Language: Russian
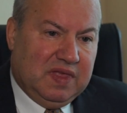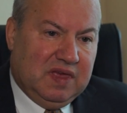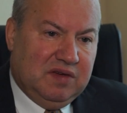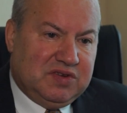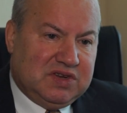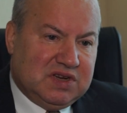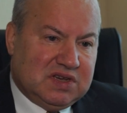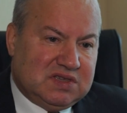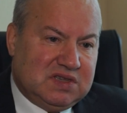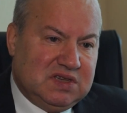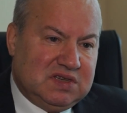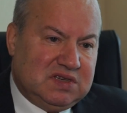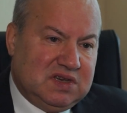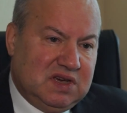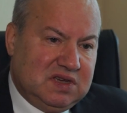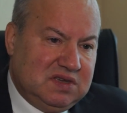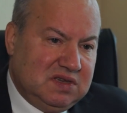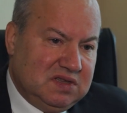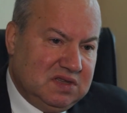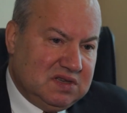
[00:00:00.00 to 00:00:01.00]
И в частности,
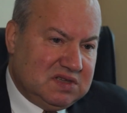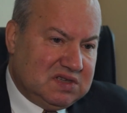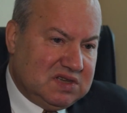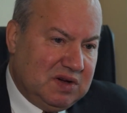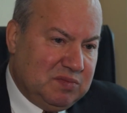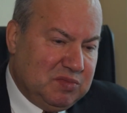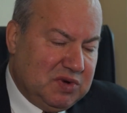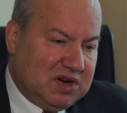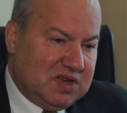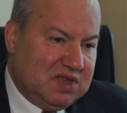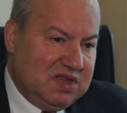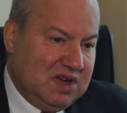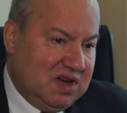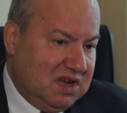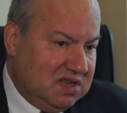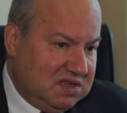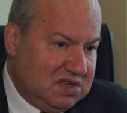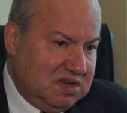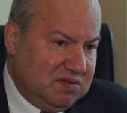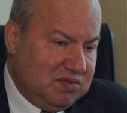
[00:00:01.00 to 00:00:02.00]
один из самых
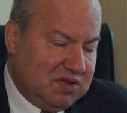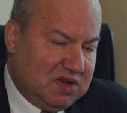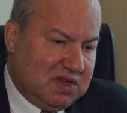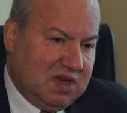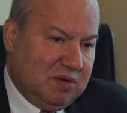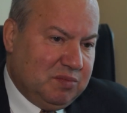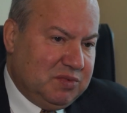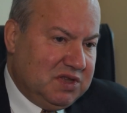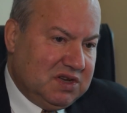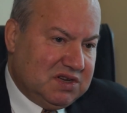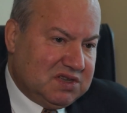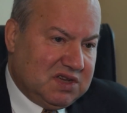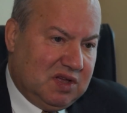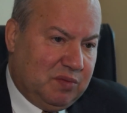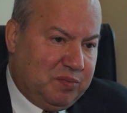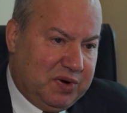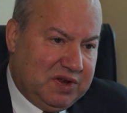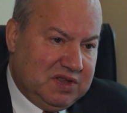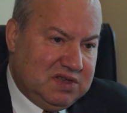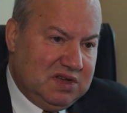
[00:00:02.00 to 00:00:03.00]
негативных, я бы даже
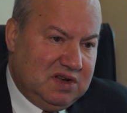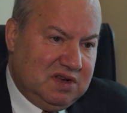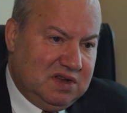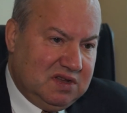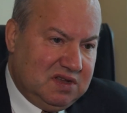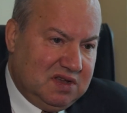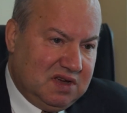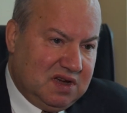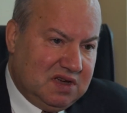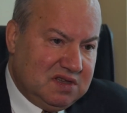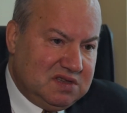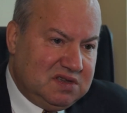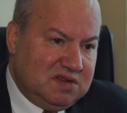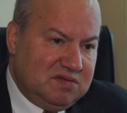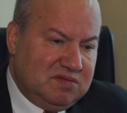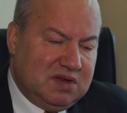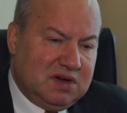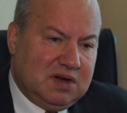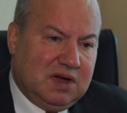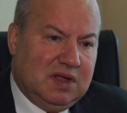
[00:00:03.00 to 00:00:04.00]
сказал, предельно
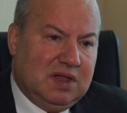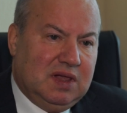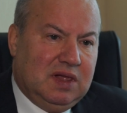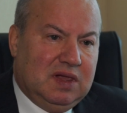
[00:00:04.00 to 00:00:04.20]
негативных,